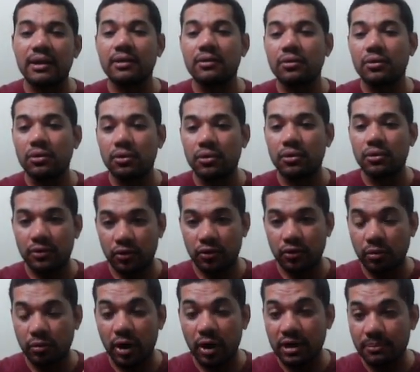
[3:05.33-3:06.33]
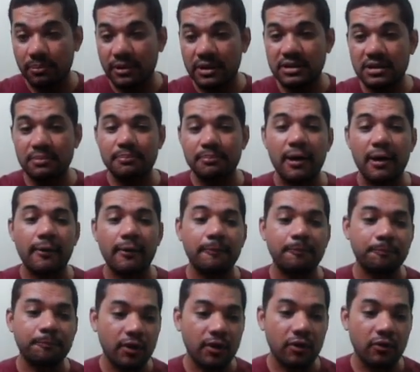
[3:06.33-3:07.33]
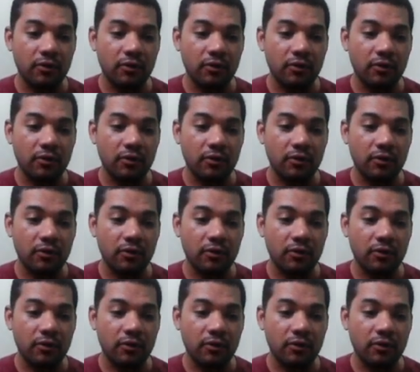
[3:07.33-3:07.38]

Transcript: no, no borne principal. Então